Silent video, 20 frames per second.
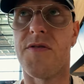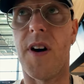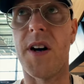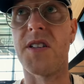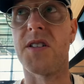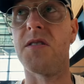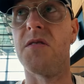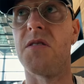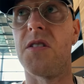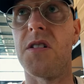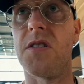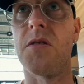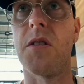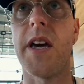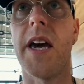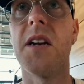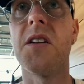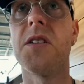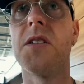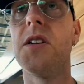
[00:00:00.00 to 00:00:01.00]
Weiß nicht, also
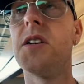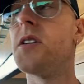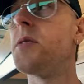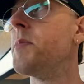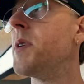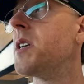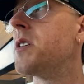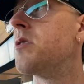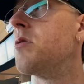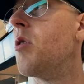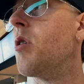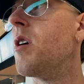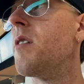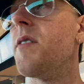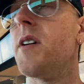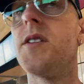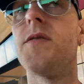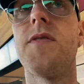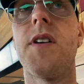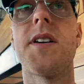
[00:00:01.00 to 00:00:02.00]
kenne ich nichts, ist mir jetzt neu,
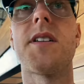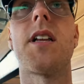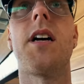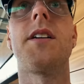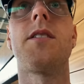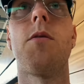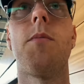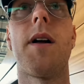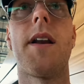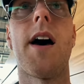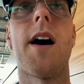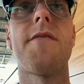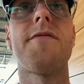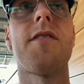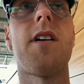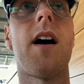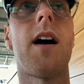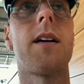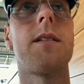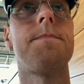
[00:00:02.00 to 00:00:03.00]
werde ich vielleicht gleich nochmal
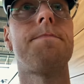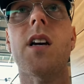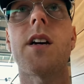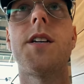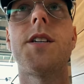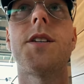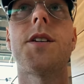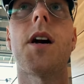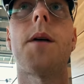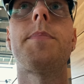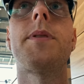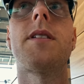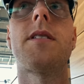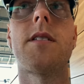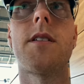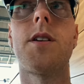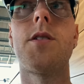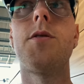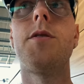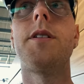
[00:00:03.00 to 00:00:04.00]
nachfragen. Ich habe jetzt
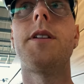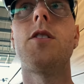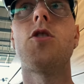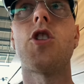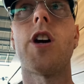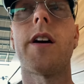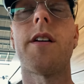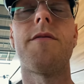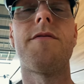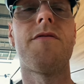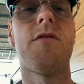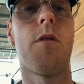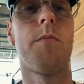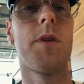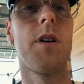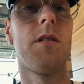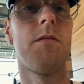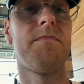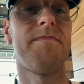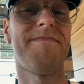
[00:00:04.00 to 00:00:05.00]
Security Check-in vor
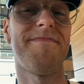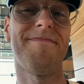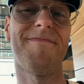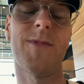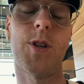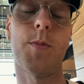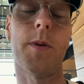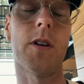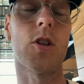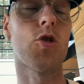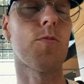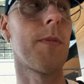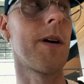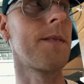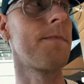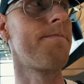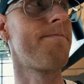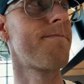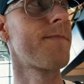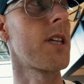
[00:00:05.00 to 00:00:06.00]
mir. Ich bin
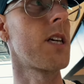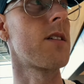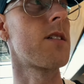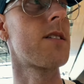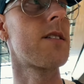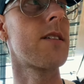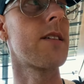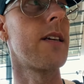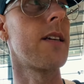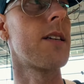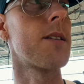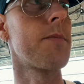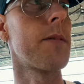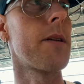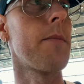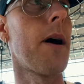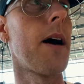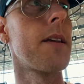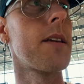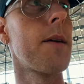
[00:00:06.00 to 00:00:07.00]
gespannt. Jetzt geht es mit
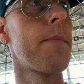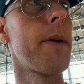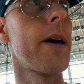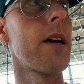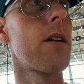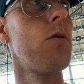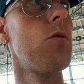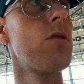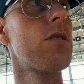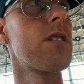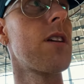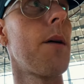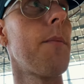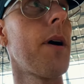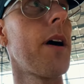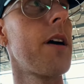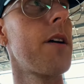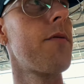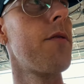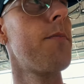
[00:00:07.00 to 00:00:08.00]
dem Handgepäck los,
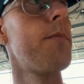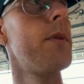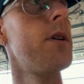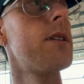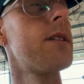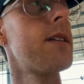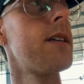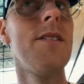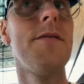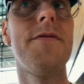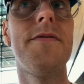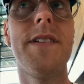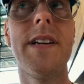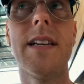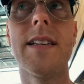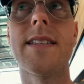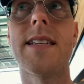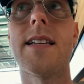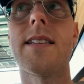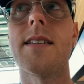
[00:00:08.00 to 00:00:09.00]
Kameraequipment. Viel
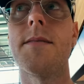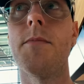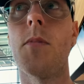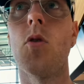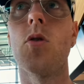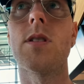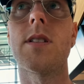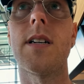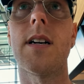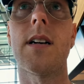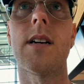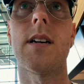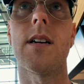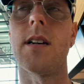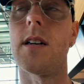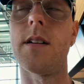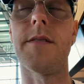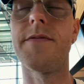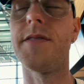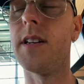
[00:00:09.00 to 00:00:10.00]
ist jetzt im Rucksack,
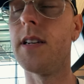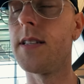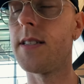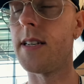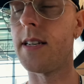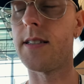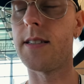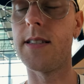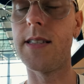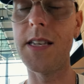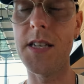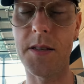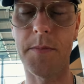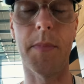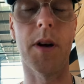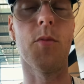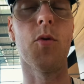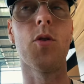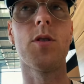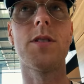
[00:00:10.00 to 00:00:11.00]
äh, viel ist jetzt nicht
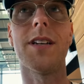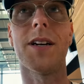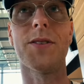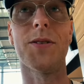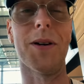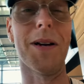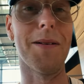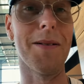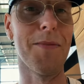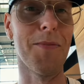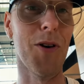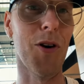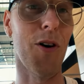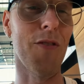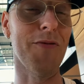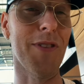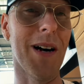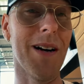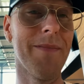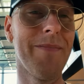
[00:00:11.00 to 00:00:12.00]
mehr im Rucksack, sondern im
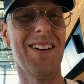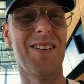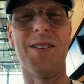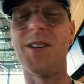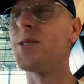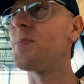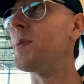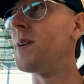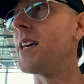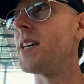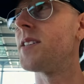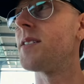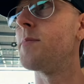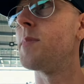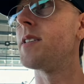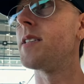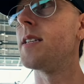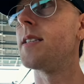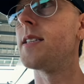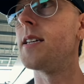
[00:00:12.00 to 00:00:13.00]
Koffer. Und ich bin echt ein
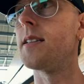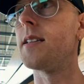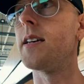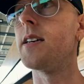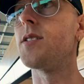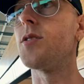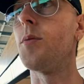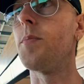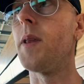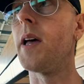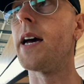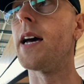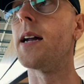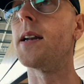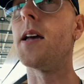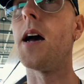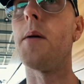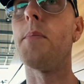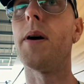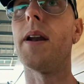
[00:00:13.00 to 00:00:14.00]
bisschen zittrig, ob nachher in
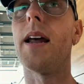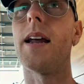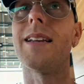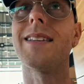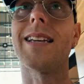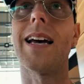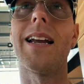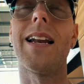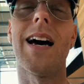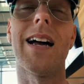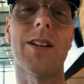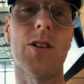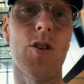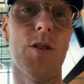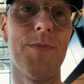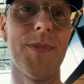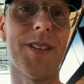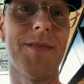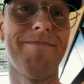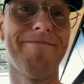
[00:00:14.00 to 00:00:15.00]
Japan alles heile
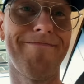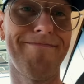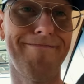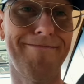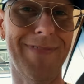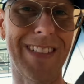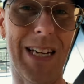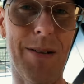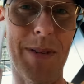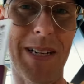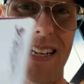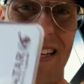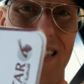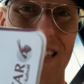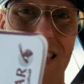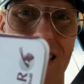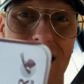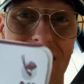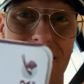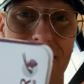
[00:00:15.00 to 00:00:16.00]
ankommt. Aber
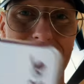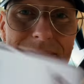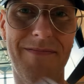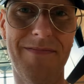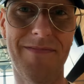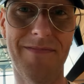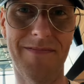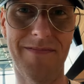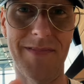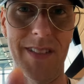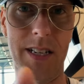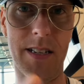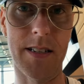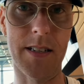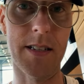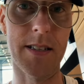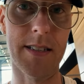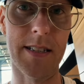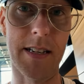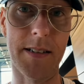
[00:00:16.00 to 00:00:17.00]
das werdet
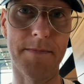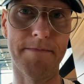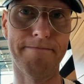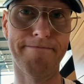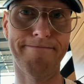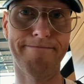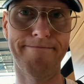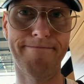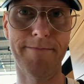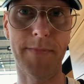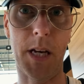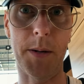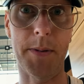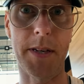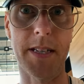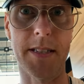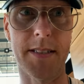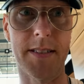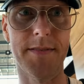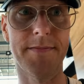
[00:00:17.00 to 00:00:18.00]
ihr sehen. Ab geht's.